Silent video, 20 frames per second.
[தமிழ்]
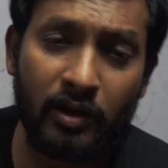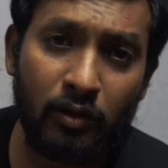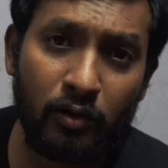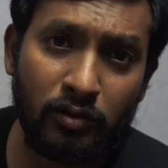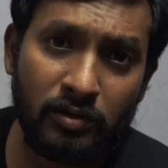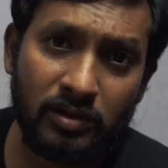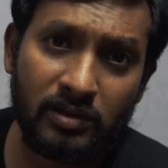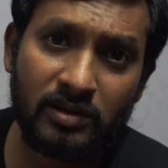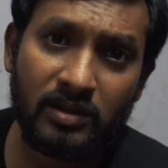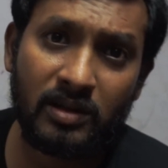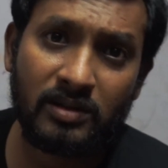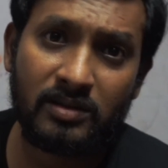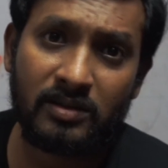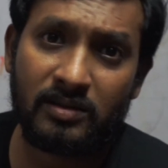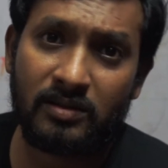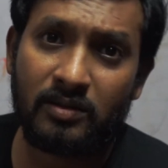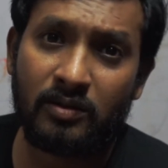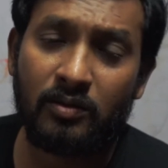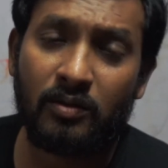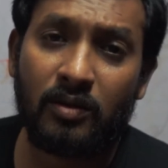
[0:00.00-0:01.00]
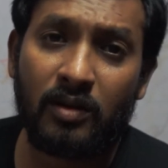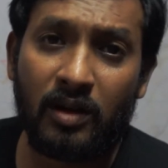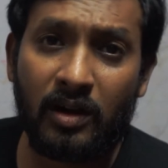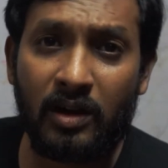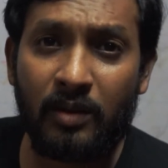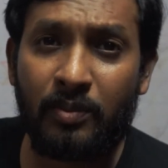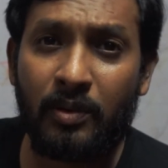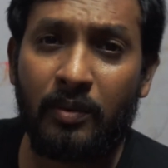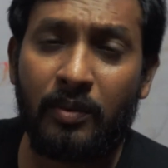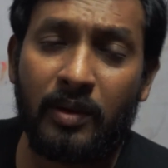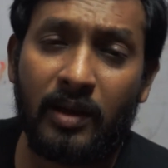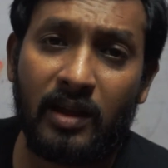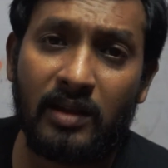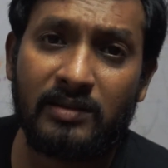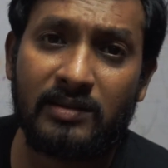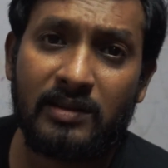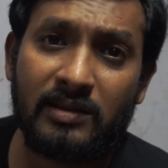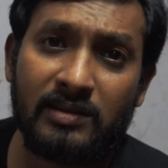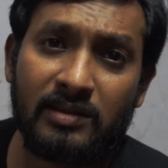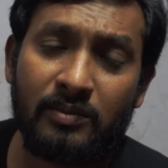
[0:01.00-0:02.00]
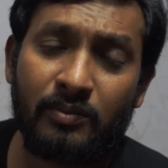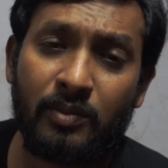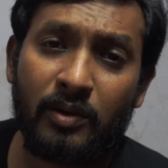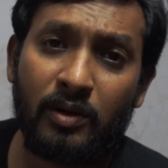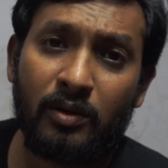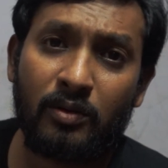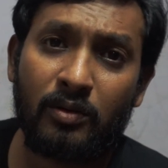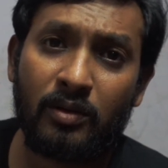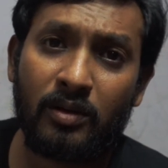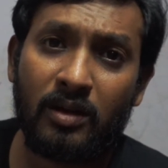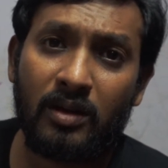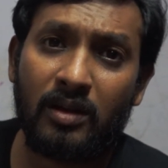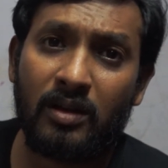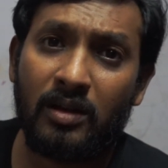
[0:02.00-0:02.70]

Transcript: க்ளோஷர் சார்ஜஸ் இருக்கும் கண்டிப்பாக இப்போ கேன்சலேஷன் பண்ணணுன்னா